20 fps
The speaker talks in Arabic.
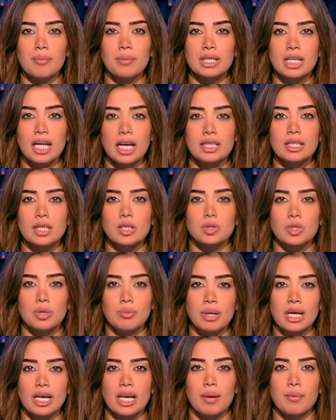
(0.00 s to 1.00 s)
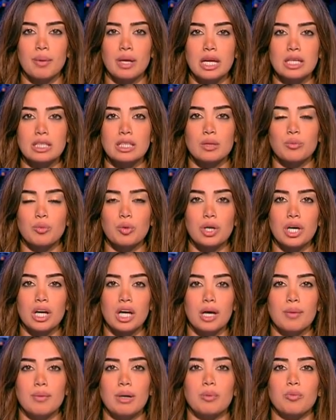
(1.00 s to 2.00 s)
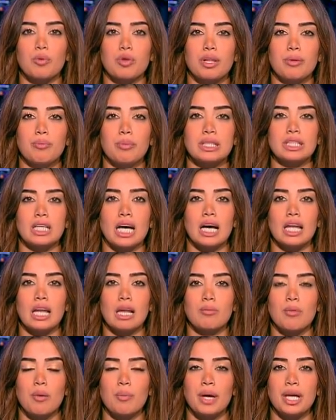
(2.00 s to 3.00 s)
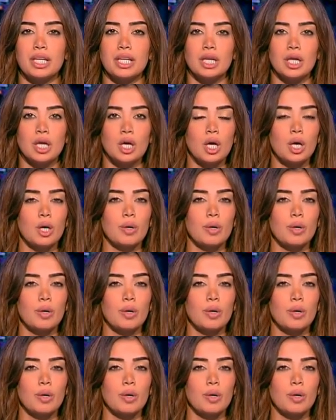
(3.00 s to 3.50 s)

بدأت جمع كاميرات المراقبة المثبتة على المباني